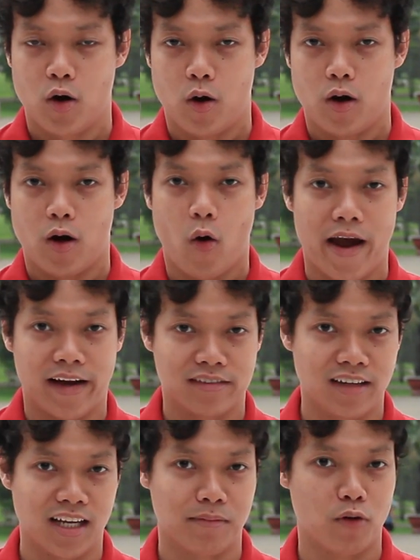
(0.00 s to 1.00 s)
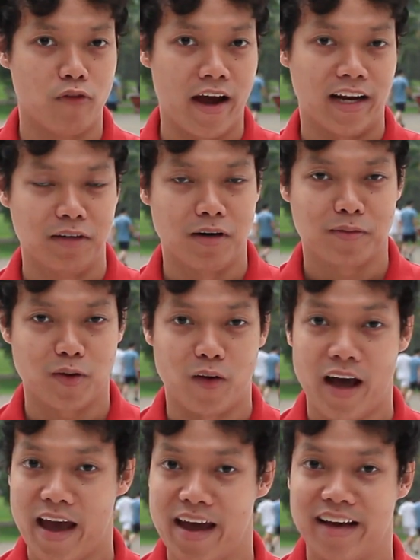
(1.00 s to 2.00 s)
Hoàng tức là màu vàng đúng không?
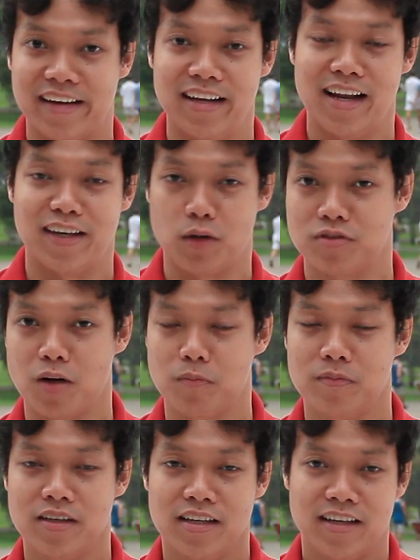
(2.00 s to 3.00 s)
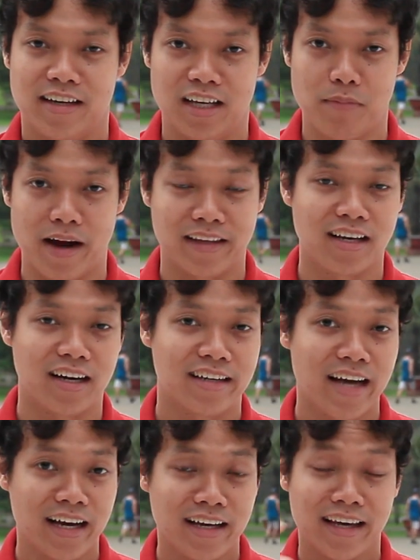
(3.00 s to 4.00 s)
Còn Hà nghĩa là dòng sông. Thì bạn chỉ
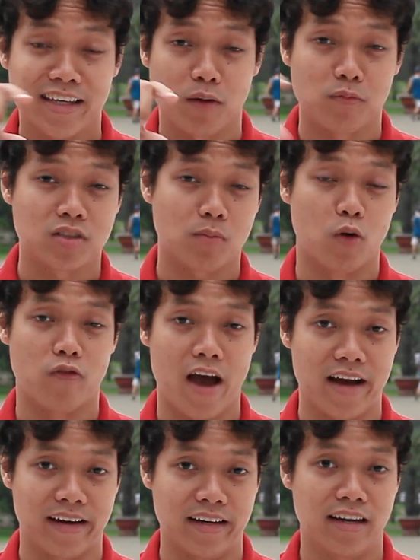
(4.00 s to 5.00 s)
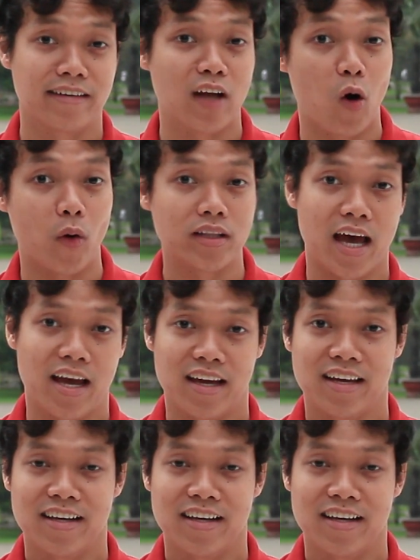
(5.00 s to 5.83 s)
cần gắn cái dòng sông màu vàng này lên đầu anh ta,